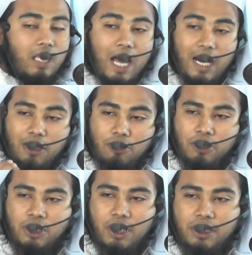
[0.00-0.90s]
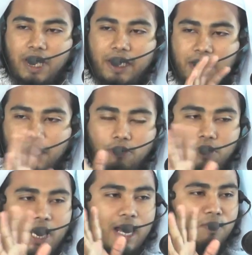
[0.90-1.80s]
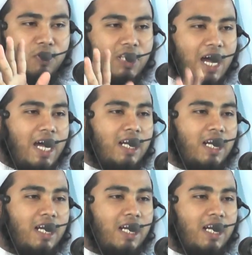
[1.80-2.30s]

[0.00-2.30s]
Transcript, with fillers: তার আদর্শের চাইতে দুনিয়ার মধ্যে